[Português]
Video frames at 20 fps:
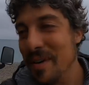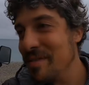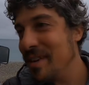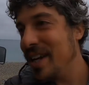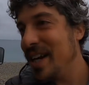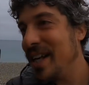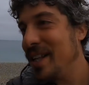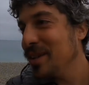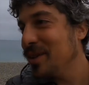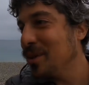bem
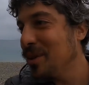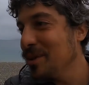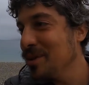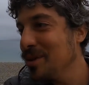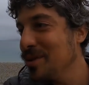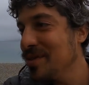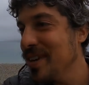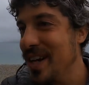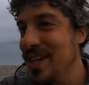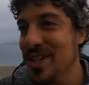avaliado.
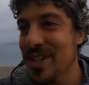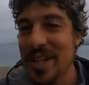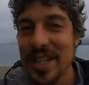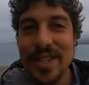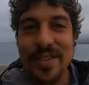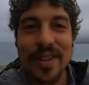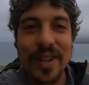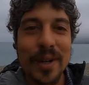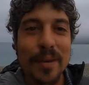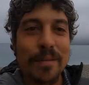Todos os
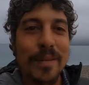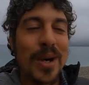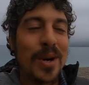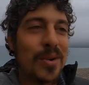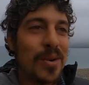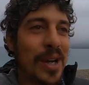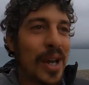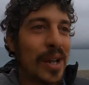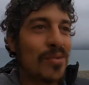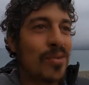viajantes falando,
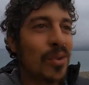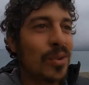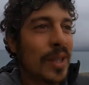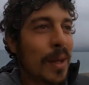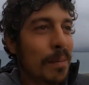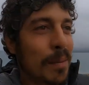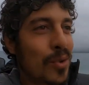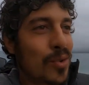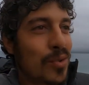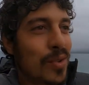meu, eu quero
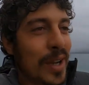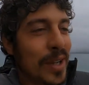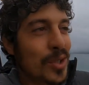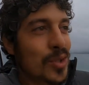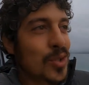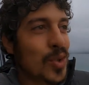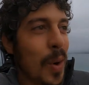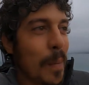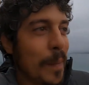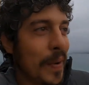voltar pro Ushuaia
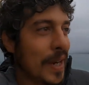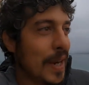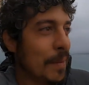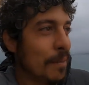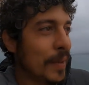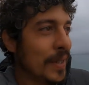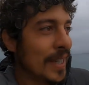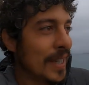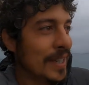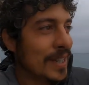só pra ir
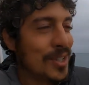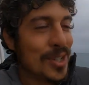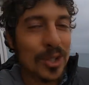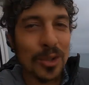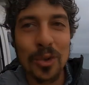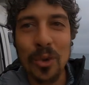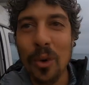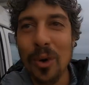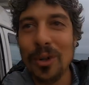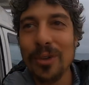na padaria de
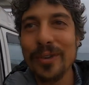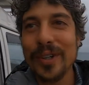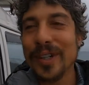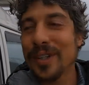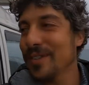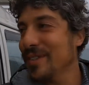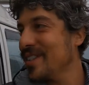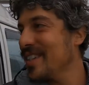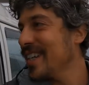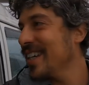tolo e
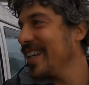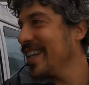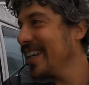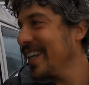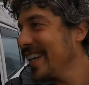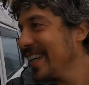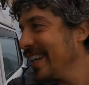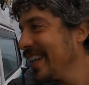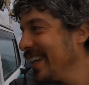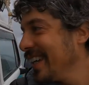não sei o
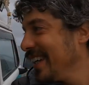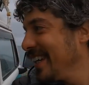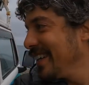quê.